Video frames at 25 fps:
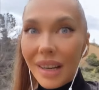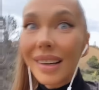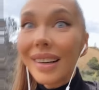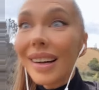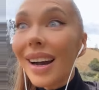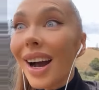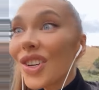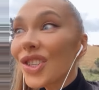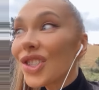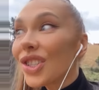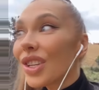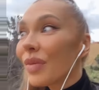
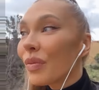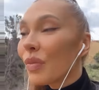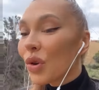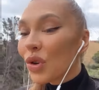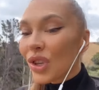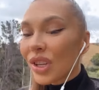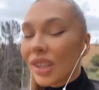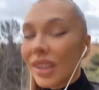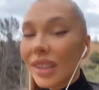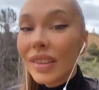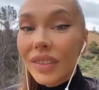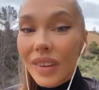Каждый
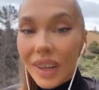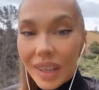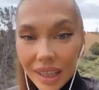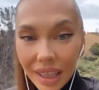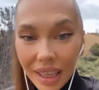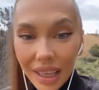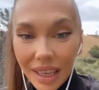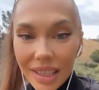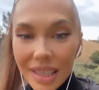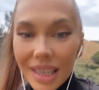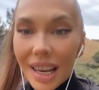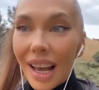может
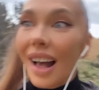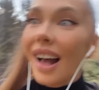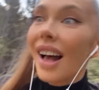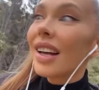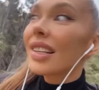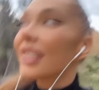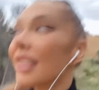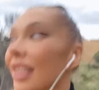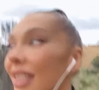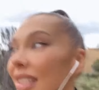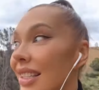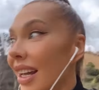творить,
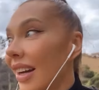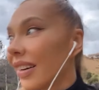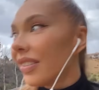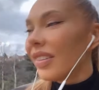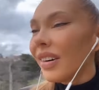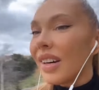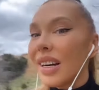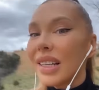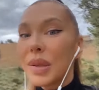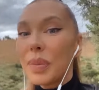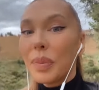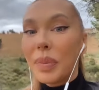
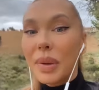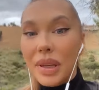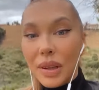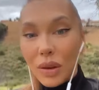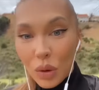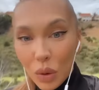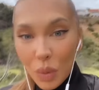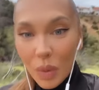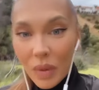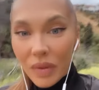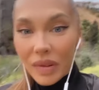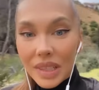создавать,
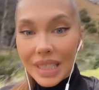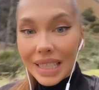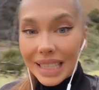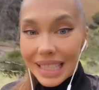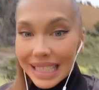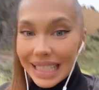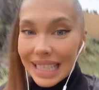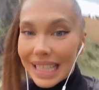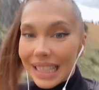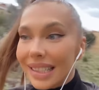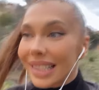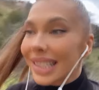придумывать и
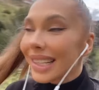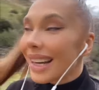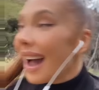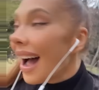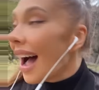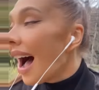делать